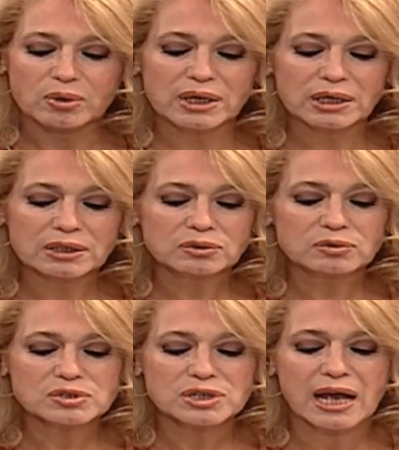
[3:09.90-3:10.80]

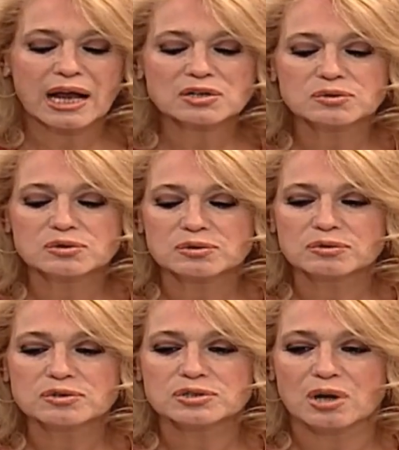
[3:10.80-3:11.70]
Quantos gastos
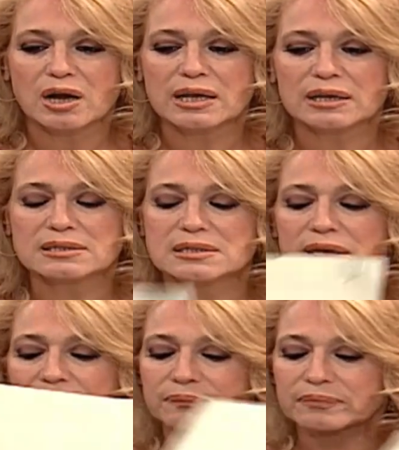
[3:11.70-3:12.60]
com
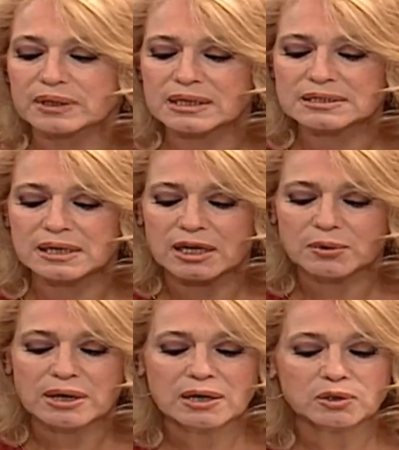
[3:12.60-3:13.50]
joias, hein? O que
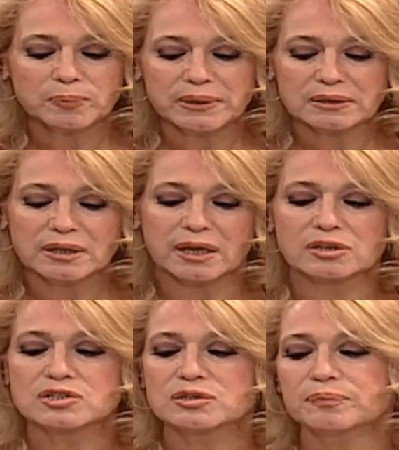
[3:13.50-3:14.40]
será que o Arnaldo
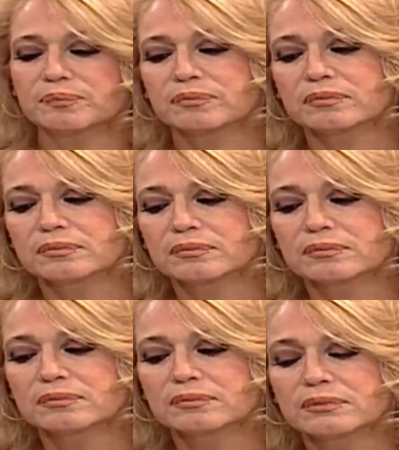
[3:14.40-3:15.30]
pretende?
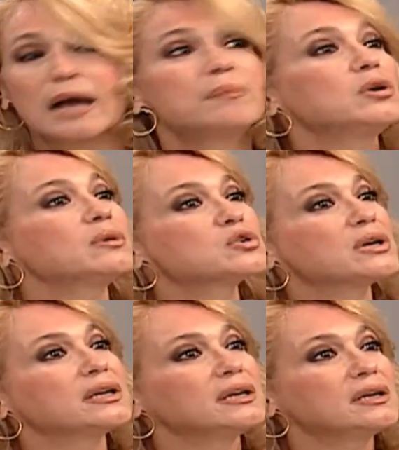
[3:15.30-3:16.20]
Abrir uma
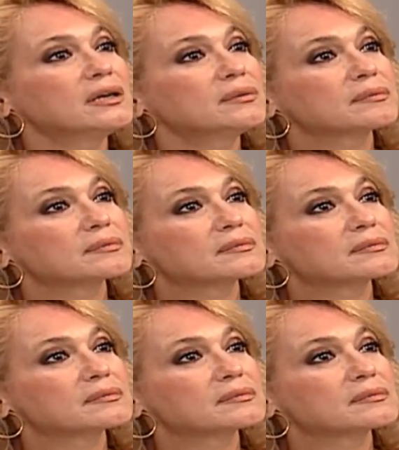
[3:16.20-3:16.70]
joalheria?